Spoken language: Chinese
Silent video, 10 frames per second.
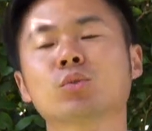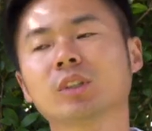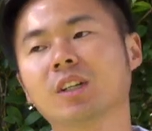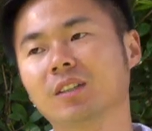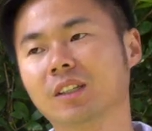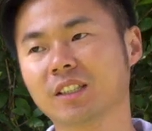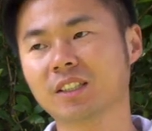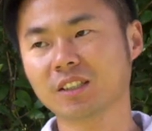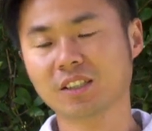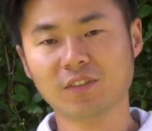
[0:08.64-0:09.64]
说到呃
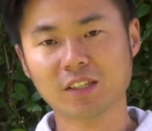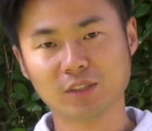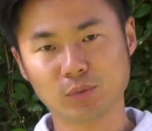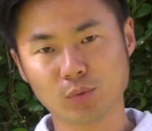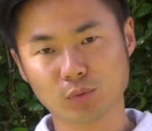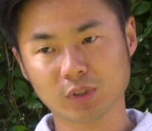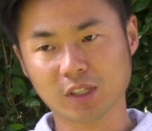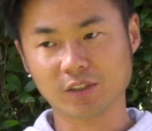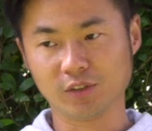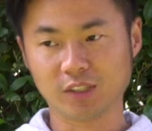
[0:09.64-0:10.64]
相机的发展，如果说
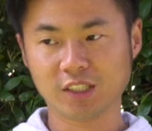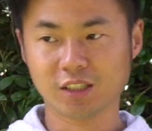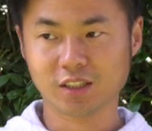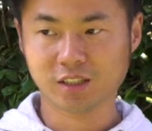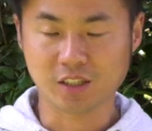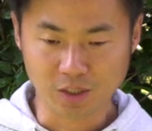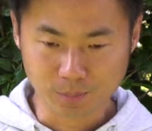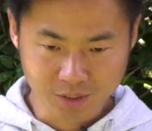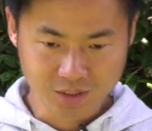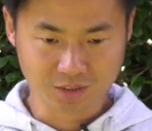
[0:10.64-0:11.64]
到有一些革
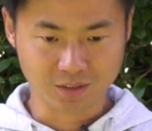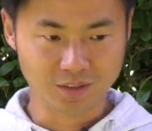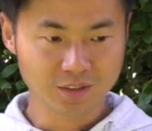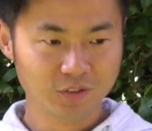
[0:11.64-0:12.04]
命性的、